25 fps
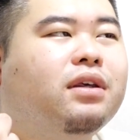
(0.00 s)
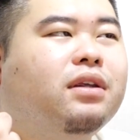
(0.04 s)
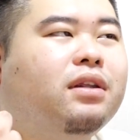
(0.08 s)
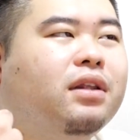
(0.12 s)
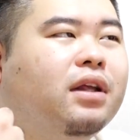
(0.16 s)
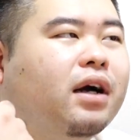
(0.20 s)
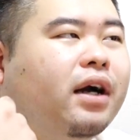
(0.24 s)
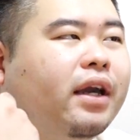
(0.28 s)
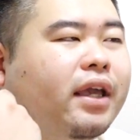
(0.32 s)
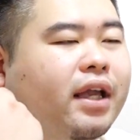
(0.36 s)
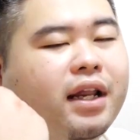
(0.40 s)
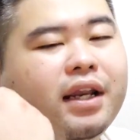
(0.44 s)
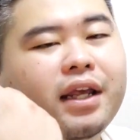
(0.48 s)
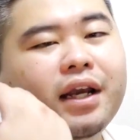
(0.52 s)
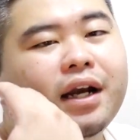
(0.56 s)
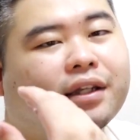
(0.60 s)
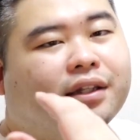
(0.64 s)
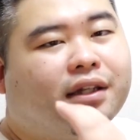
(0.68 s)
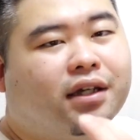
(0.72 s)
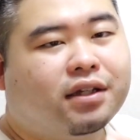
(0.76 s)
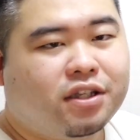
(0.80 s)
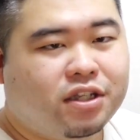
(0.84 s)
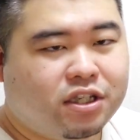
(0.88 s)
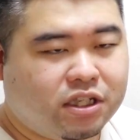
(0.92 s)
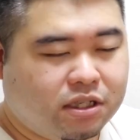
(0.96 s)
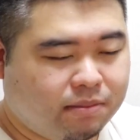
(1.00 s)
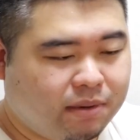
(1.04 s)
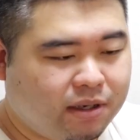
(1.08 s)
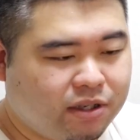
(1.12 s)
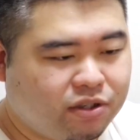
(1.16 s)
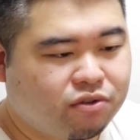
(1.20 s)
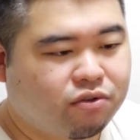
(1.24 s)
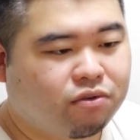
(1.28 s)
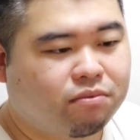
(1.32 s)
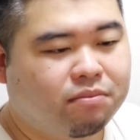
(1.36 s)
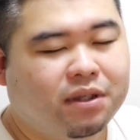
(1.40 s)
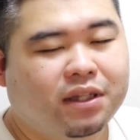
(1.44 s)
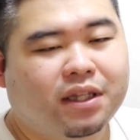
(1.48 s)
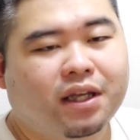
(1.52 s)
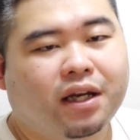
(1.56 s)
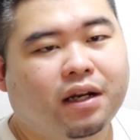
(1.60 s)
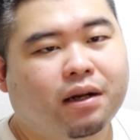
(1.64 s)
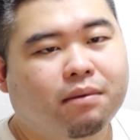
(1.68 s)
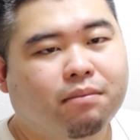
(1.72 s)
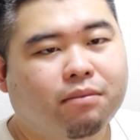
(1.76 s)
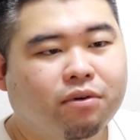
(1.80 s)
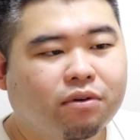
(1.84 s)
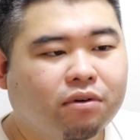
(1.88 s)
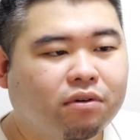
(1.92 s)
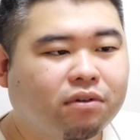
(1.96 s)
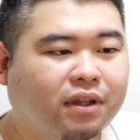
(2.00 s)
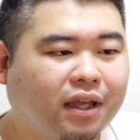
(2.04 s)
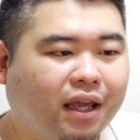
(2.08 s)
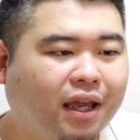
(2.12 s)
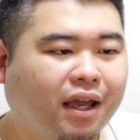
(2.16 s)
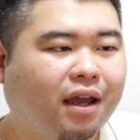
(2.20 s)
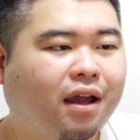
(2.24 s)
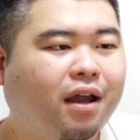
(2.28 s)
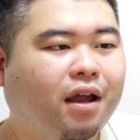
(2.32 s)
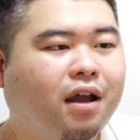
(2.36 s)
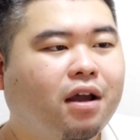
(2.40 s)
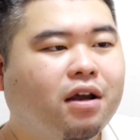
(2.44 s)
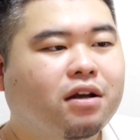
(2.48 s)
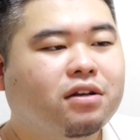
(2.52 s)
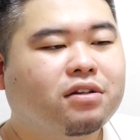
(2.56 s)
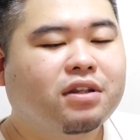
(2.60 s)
なんかやり方にしましょうみたいなもので、